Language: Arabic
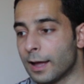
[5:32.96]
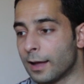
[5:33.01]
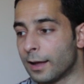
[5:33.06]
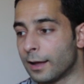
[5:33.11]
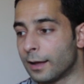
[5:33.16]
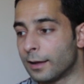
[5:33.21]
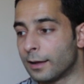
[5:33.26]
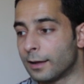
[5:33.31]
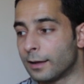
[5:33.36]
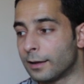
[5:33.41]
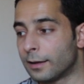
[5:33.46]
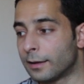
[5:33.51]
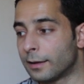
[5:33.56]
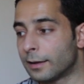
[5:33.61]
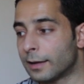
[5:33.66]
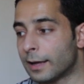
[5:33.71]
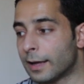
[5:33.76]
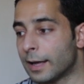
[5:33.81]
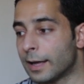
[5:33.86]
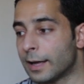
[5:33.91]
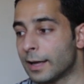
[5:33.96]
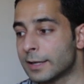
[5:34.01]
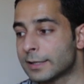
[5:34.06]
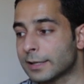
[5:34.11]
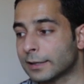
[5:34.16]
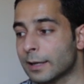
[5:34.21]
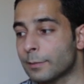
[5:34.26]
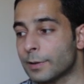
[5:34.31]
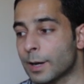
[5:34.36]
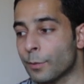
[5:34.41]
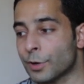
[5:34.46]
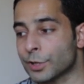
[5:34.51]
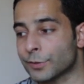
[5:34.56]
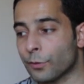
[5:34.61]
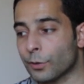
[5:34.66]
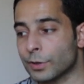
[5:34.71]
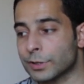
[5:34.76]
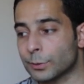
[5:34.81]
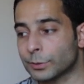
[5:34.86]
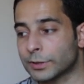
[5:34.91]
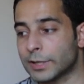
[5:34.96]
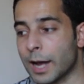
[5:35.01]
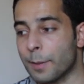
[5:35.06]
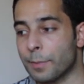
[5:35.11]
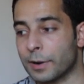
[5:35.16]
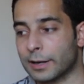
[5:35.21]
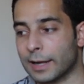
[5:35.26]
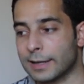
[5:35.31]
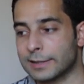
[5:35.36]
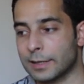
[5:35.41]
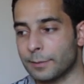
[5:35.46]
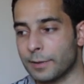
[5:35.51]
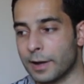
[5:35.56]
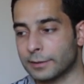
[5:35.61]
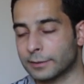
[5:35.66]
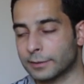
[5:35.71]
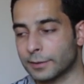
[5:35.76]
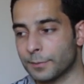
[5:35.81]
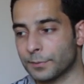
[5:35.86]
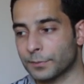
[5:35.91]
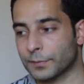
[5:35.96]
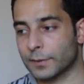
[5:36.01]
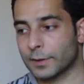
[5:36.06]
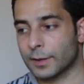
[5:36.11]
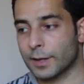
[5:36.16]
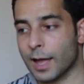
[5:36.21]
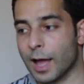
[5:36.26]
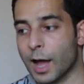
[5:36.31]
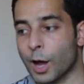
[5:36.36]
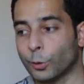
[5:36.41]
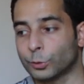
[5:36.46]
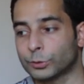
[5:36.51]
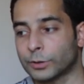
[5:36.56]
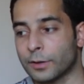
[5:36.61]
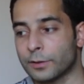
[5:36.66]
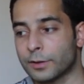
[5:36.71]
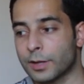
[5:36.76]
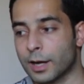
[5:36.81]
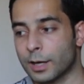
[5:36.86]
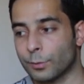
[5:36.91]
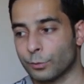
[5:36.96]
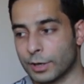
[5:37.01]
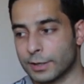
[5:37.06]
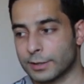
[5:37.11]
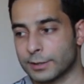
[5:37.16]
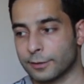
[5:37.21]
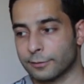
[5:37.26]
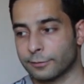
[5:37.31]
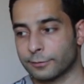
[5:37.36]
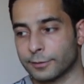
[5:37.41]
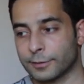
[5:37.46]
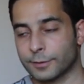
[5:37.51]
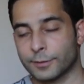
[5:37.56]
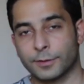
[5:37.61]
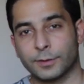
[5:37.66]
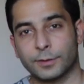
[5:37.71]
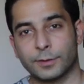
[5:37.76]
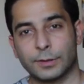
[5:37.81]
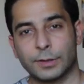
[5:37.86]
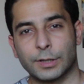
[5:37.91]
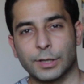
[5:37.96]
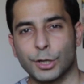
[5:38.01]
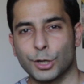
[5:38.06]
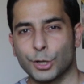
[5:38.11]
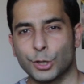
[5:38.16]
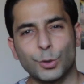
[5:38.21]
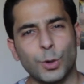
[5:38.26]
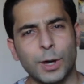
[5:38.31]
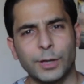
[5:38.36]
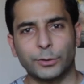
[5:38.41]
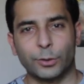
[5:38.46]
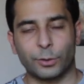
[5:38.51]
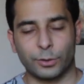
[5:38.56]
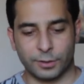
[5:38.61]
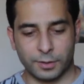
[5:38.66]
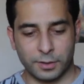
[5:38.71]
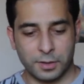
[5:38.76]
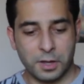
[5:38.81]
آه، استخدام الامواج فوق الصوتية عبر القصبات او تنظير المنصف شو هدول